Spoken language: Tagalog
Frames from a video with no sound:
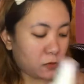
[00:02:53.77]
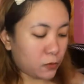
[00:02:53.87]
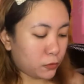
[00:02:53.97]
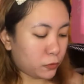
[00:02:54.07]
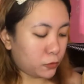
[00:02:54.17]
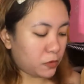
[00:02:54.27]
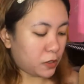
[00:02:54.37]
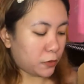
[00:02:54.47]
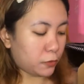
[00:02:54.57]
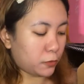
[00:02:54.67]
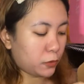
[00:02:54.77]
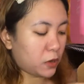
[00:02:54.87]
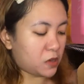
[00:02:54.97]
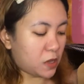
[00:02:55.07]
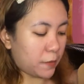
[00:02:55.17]
So, two serum
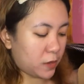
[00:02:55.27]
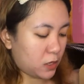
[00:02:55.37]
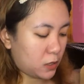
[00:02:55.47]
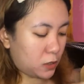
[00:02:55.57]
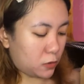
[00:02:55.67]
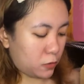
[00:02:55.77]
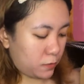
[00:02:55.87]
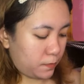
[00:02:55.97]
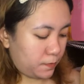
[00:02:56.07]
yung kasama niya dito.